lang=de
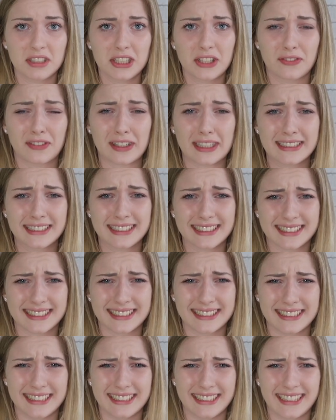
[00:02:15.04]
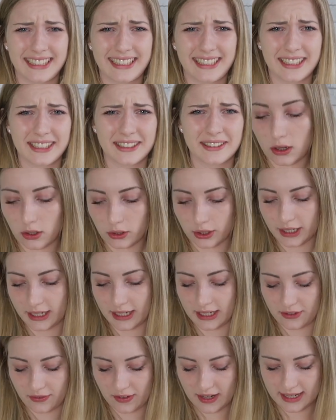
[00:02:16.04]
Ich weiß es nicht.
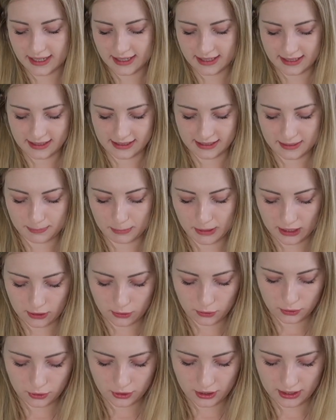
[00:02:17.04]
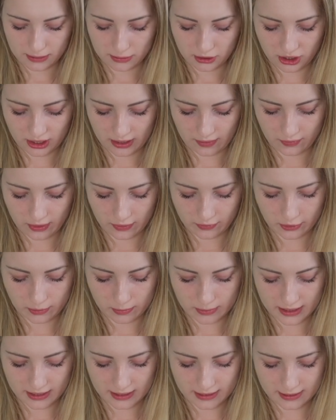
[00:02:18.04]
Okay, ich weiß, es ist jetzt mega unnötig, aber schreiben wir einfach
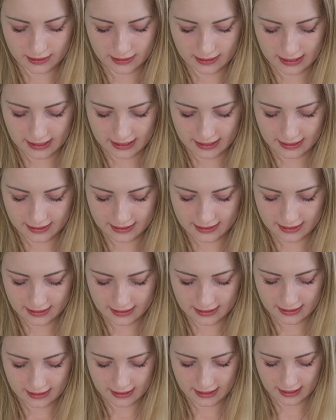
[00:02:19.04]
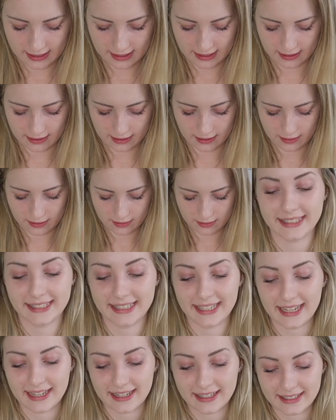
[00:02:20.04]
mal nice hair.
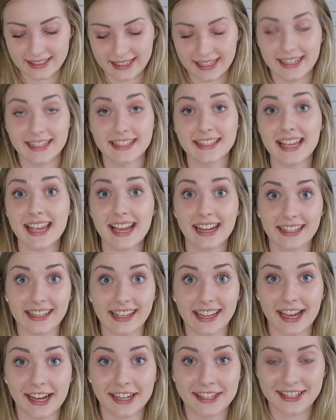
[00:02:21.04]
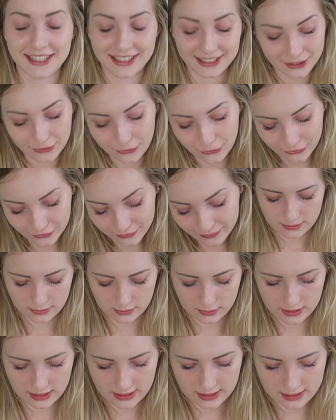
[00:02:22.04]
Sehr, sehr, sehr kreativ.
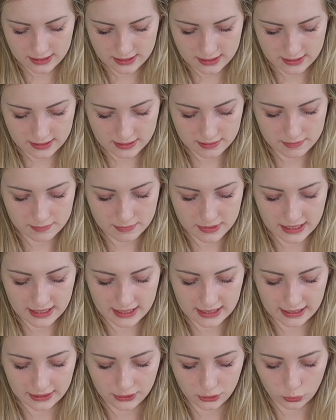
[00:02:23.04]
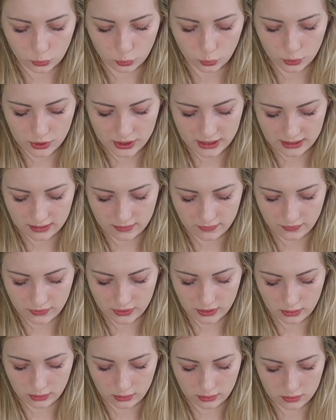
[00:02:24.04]
So, Lena Meyer-Landrut hätten
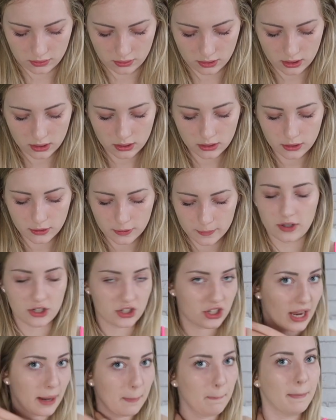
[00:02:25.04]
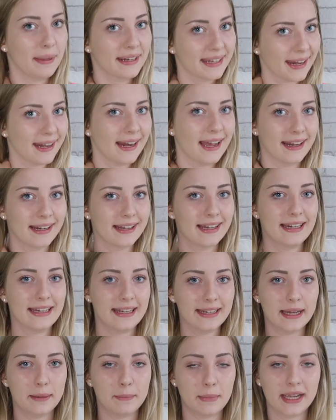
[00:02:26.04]
wir auch noch. Was schreibt man denn einer
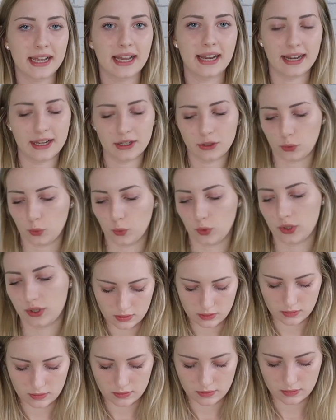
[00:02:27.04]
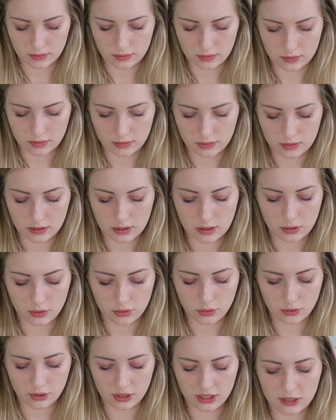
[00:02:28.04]
Lena Meyer-Landrut?
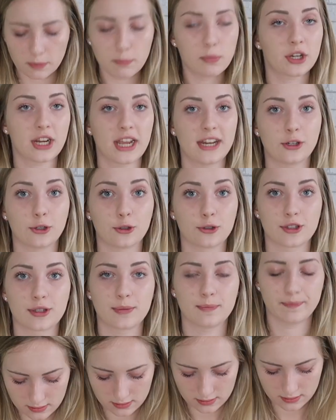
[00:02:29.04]
Do you need potatoes?